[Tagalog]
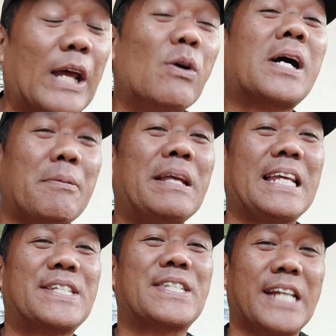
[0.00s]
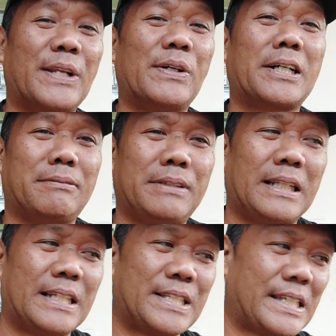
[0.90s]
ganong kabilis ganong
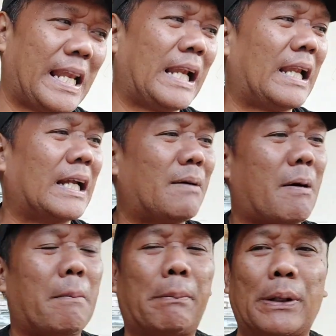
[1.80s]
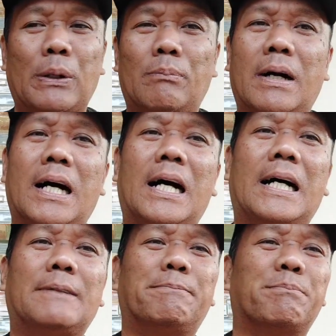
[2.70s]
kabilis ilan lang naman po yung mga
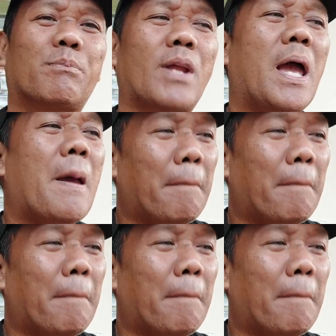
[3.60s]
um,